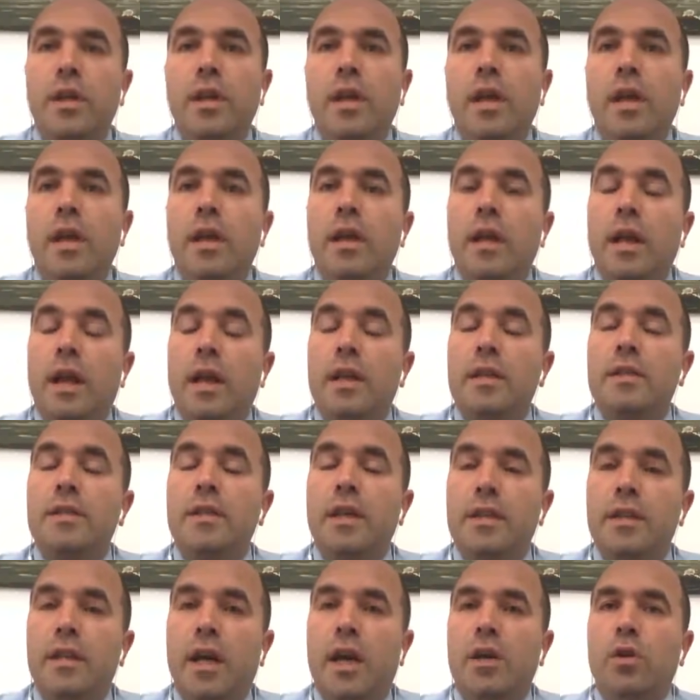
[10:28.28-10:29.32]
Galatasaray
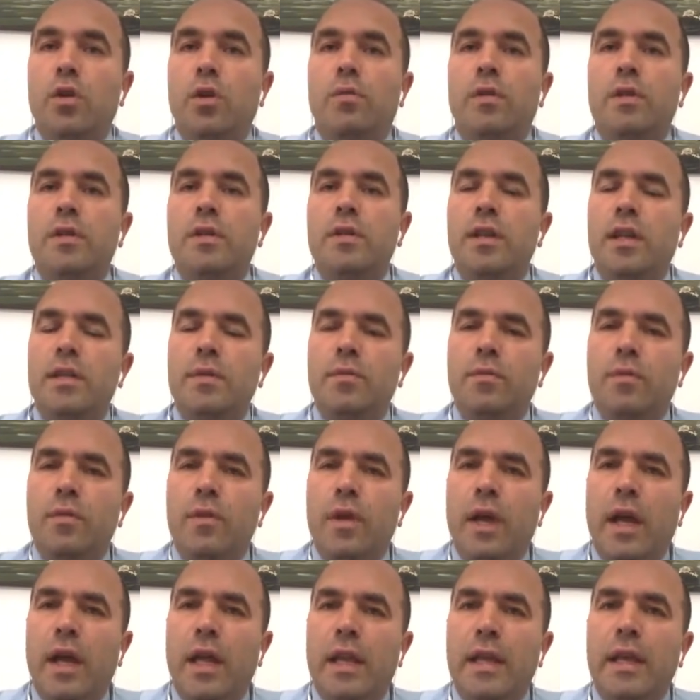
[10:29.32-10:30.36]
daha iyi olması lazım.
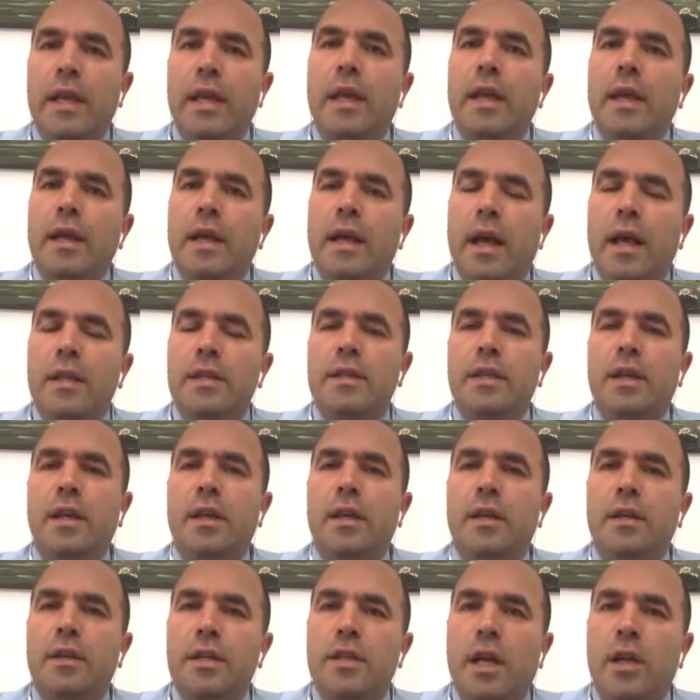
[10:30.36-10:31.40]
Yani Galatasaray
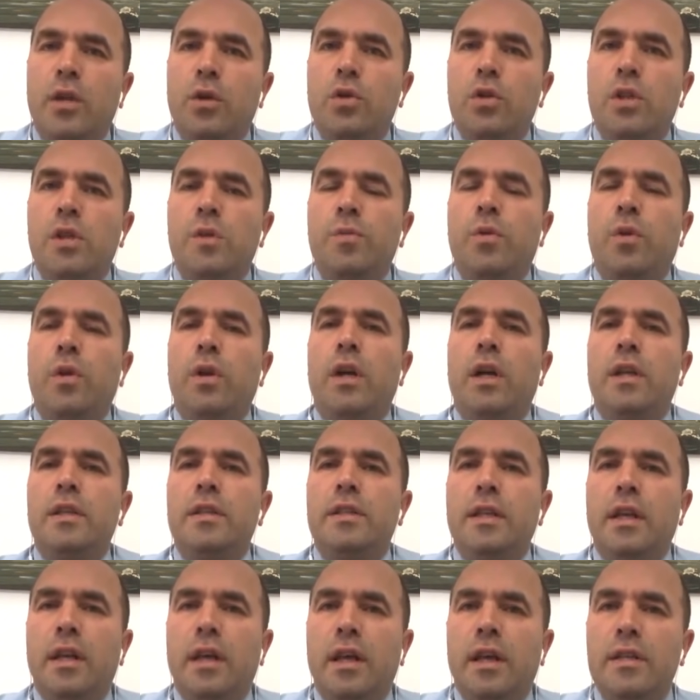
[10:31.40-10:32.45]
Çaykoşa Spor karşısında
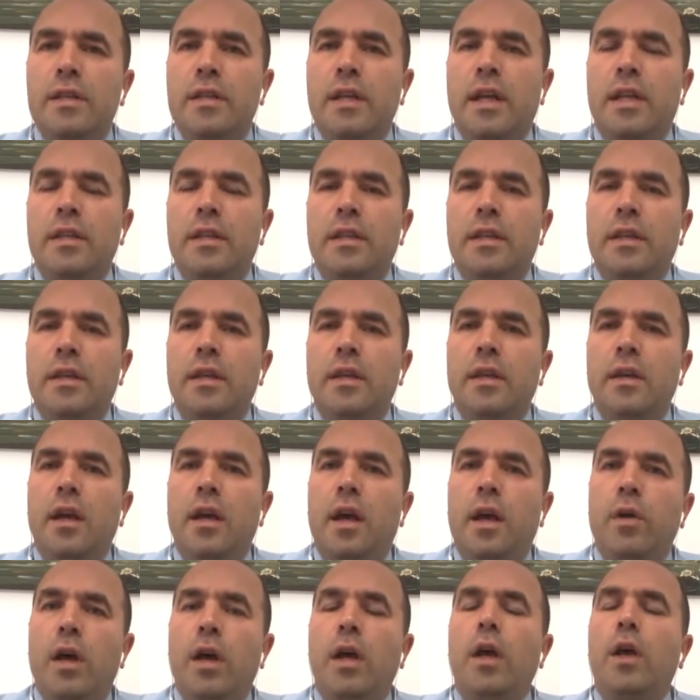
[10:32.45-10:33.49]
kazandı
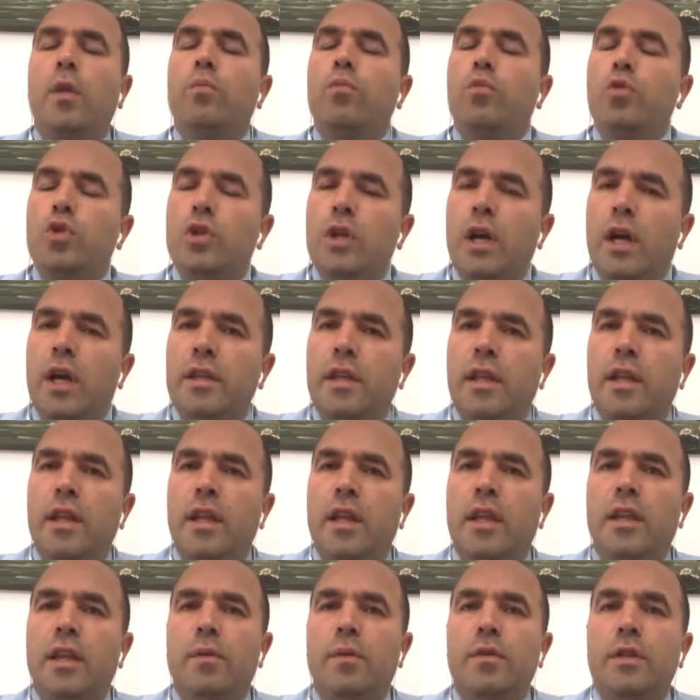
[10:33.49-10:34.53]
ama mücadele
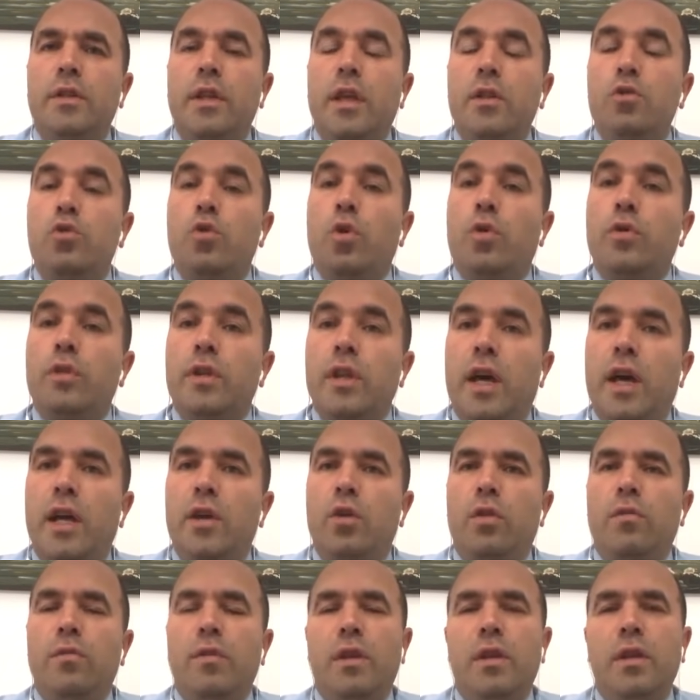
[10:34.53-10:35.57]
anlamında çok daha iyi
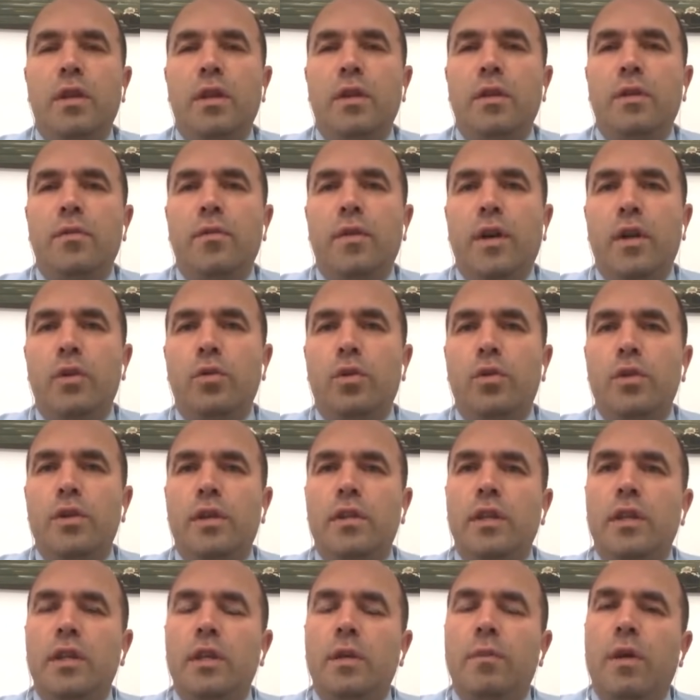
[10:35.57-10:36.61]
olmalı. Fatih Hocam
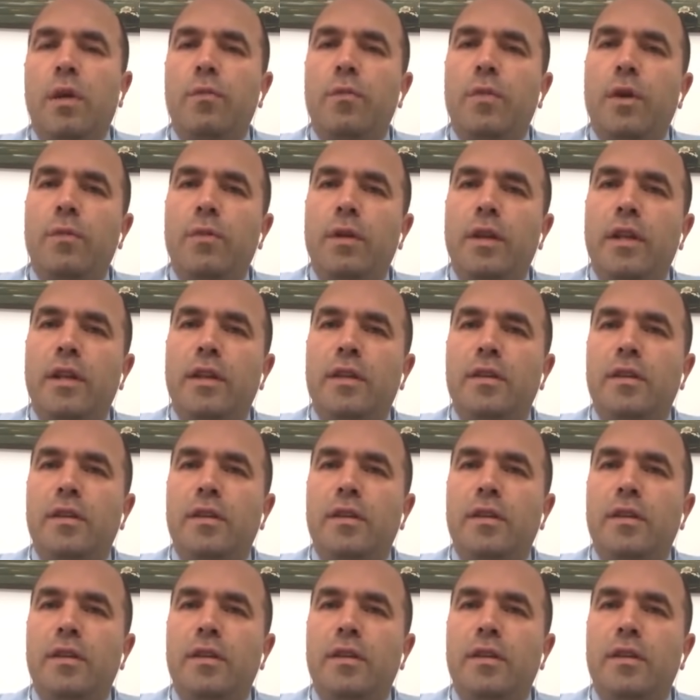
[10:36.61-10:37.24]
dedi ki ben Babel'in e,